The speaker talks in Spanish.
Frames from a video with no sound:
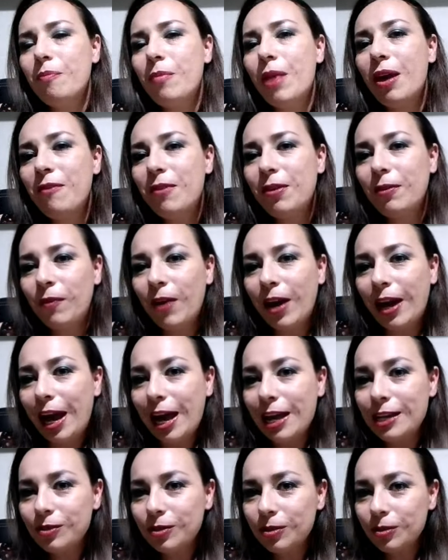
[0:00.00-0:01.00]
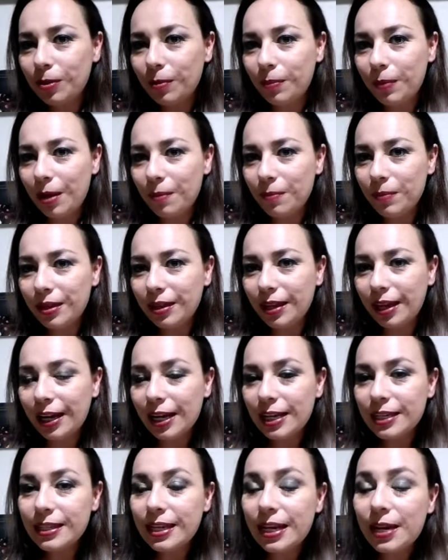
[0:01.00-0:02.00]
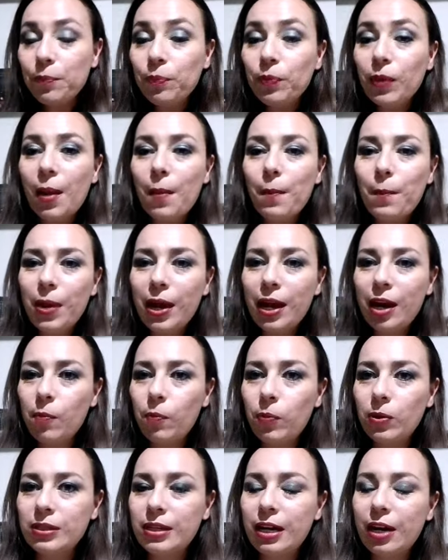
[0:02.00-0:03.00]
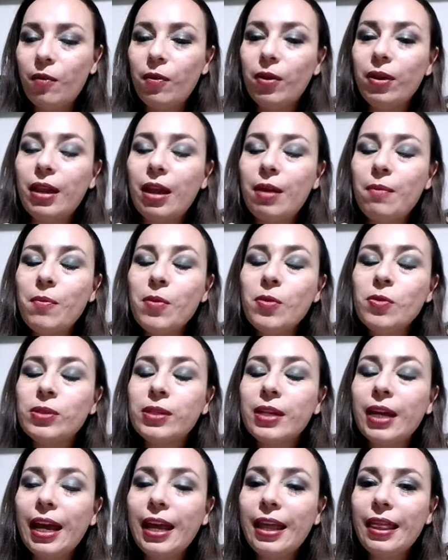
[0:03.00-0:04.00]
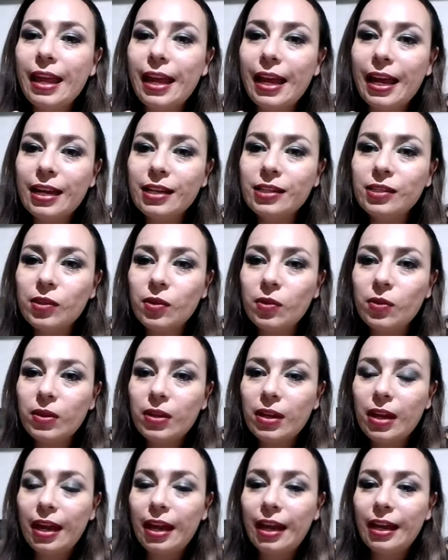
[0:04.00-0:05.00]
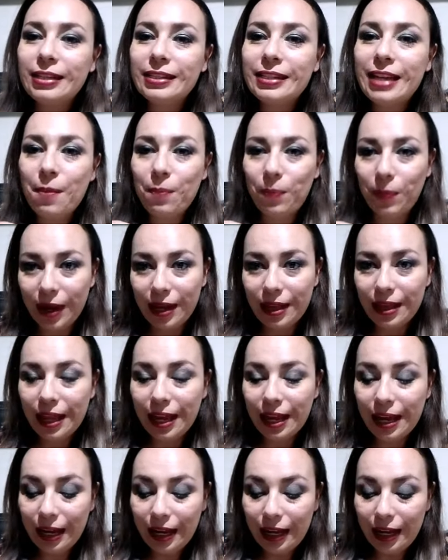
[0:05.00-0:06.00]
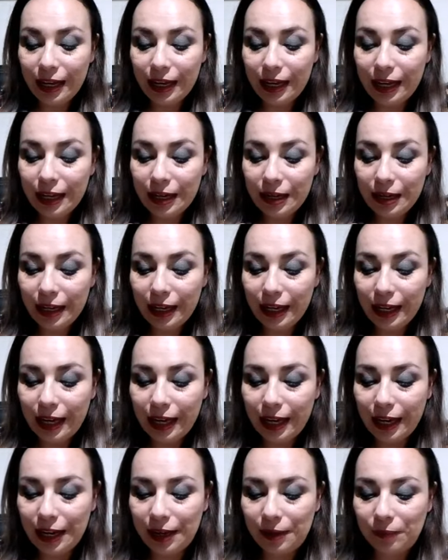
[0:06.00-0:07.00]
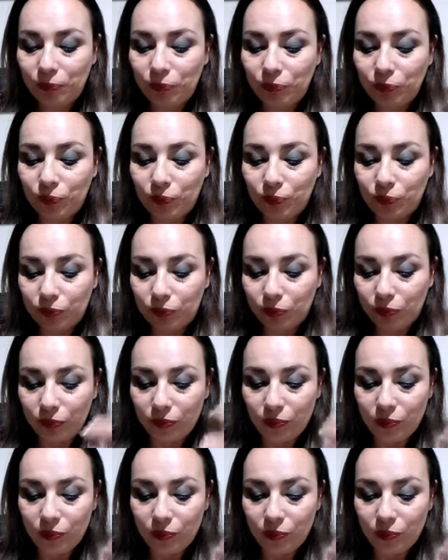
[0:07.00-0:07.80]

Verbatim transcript: Va a haber fracasos, obviamente que sí, pero pues recordemos que de esto se aprende y em,